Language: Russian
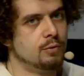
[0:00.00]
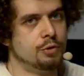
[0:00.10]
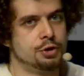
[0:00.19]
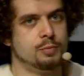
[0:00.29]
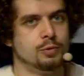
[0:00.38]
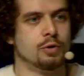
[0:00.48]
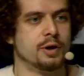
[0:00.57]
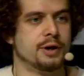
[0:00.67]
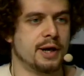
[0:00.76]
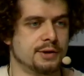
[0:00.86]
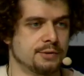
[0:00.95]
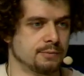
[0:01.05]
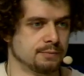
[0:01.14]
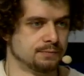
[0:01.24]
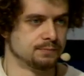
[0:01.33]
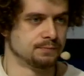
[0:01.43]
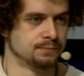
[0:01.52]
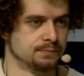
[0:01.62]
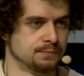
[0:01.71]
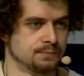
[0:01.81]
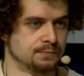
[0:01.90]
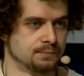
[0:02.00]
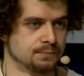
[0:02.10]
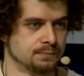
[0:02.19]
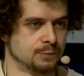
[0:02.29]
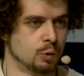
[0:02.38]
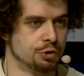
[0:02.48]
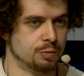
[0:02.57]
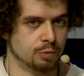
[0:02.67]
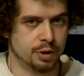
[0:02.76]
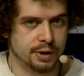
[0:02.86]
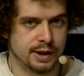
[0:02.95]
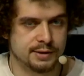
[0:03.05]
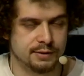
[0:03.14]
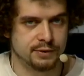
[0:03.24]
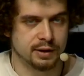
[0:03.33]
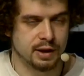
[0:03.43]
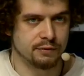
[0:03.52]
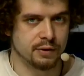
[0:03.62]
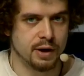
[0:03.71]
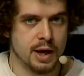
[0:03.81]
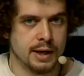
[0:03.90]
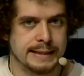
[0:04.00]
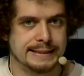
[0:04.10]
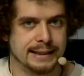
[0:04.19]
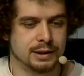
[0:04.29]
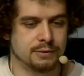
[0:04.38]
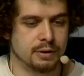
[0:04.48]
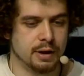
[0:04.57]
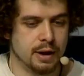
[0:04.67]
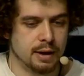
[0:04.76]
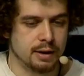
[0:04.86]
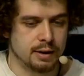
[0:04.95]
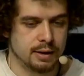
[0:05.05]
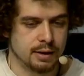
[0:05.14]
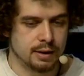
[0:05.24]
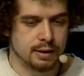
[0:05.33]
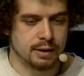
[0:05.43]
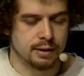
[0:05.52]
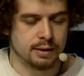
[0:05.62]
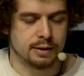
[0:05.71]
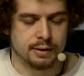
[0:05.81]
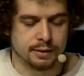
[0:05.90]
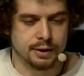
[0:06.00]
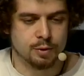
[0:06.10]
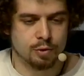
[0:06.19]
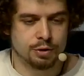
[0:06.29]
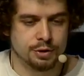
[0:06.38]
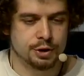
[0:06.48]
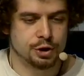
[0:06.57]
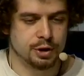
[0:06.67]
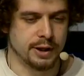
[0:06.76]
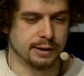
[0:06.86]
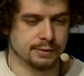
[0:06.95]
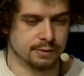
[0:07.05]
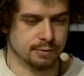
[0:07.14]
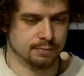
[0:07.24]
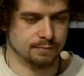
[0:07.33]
очень много грязи очень много грязи на фотографиях, из-за этого э, игрок не читается.